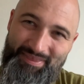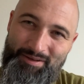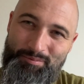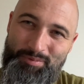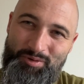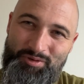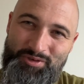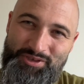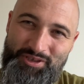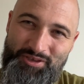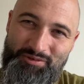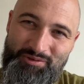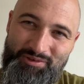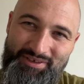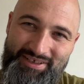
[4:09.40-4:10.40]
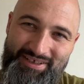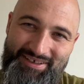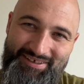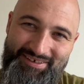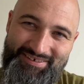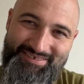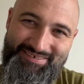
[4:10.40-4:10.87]
było szczególnie
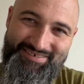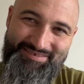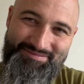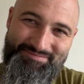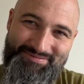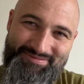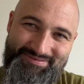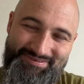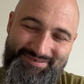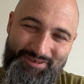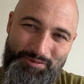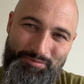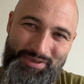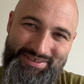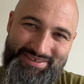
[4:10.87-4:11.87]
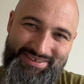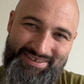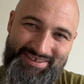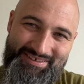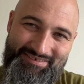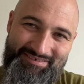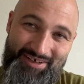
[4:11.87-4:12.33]

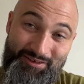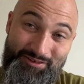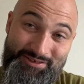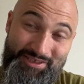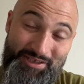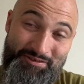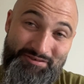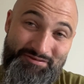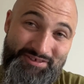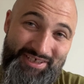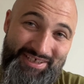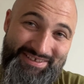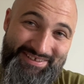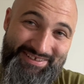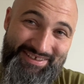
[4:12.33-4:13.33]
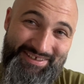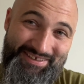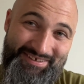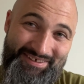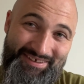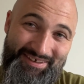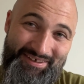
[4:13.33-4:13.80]
obecne dwa rozdziały
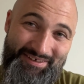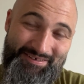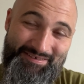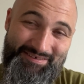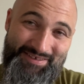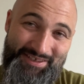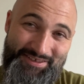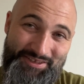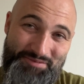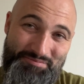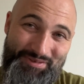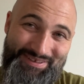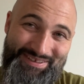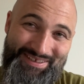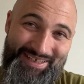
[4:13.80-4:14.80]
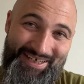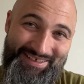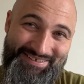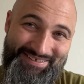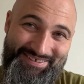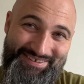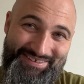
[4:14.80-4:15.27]
wcześniej w naszej
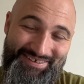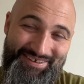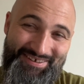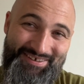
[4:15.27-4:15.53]
medytacji.